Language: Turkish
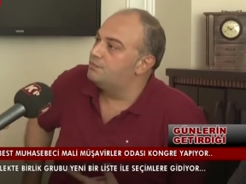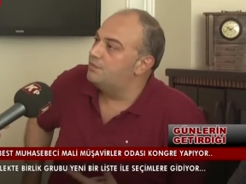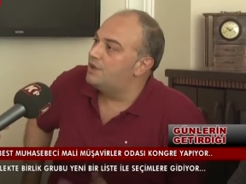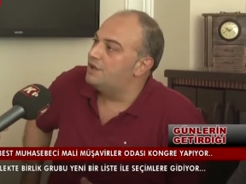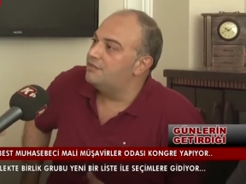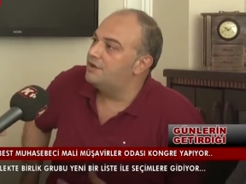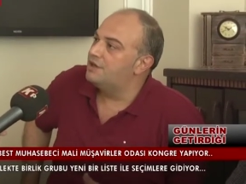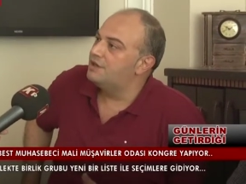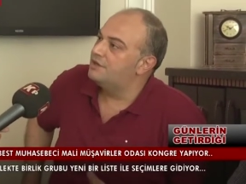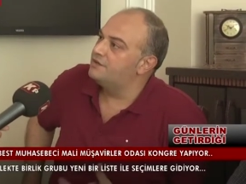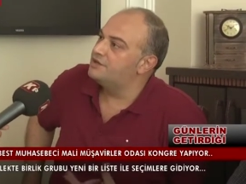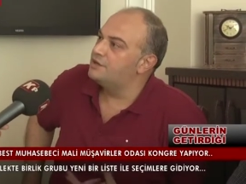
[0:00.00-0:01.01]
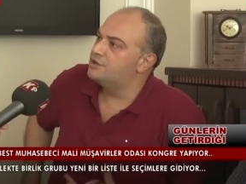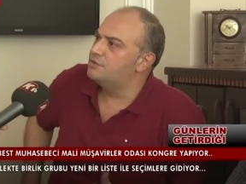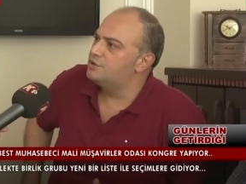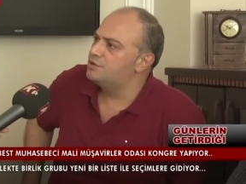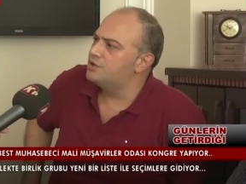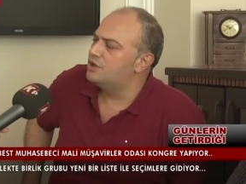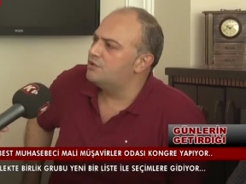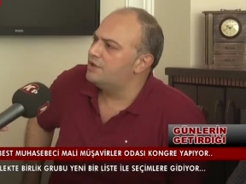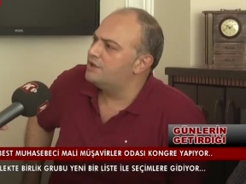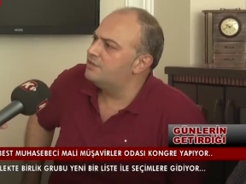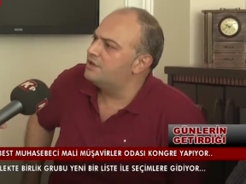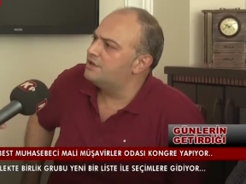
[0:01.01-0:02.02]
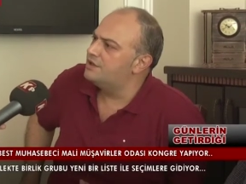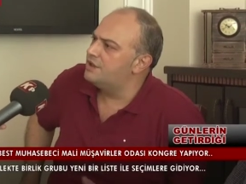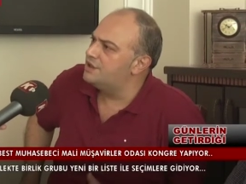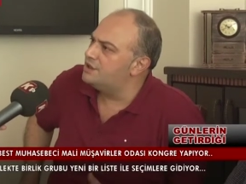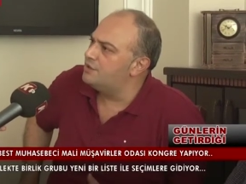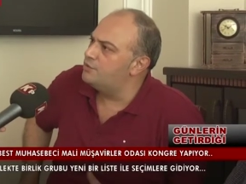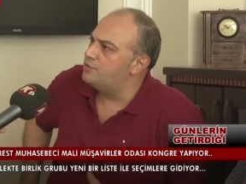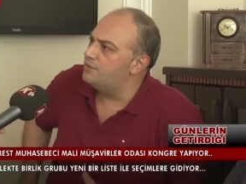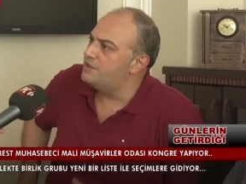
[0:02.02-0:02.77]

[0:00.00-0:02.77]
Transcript: Maliye Bakanlığı ve Çalışma ve Sosyal Güvenlik Bakanlığı iletemiyor.